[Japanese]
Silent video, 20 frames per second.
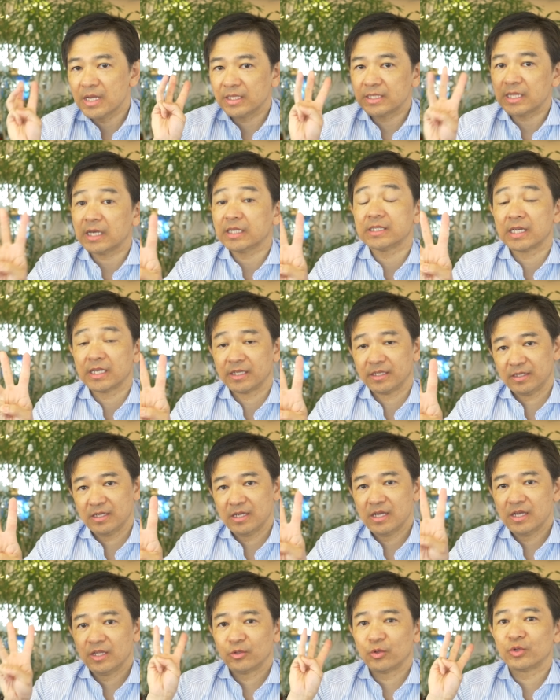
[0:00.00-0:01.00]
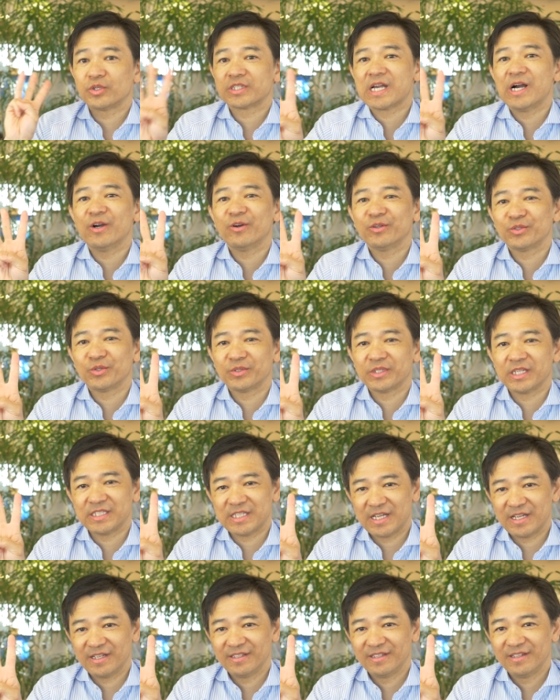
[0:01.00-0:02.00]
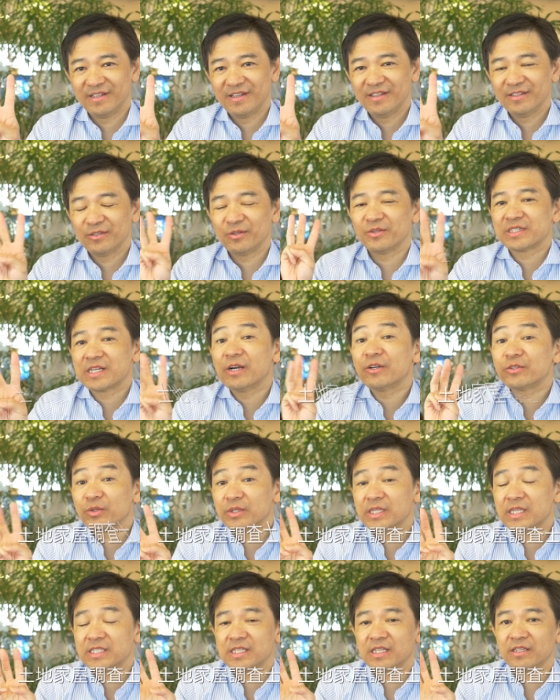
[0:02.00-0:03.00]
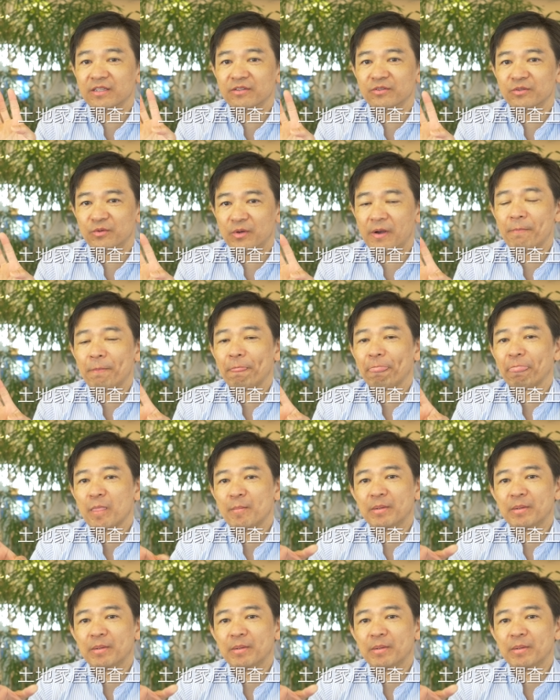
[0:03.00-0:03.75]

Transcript: 第3位土地家屋調査さん土地拡張財産っていうのは、